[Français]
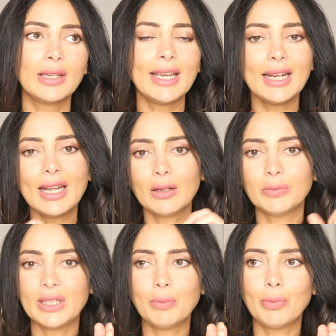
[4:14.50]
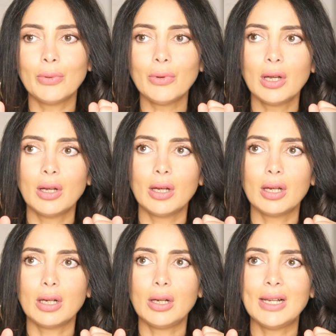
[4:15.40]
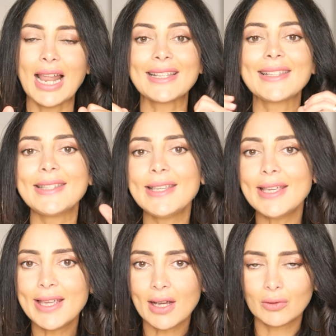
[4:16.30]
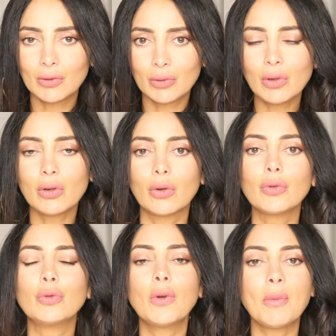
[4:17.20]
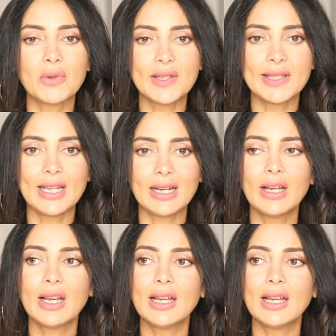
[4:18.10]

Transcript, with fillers: quelle est un petit peu la signature de mon style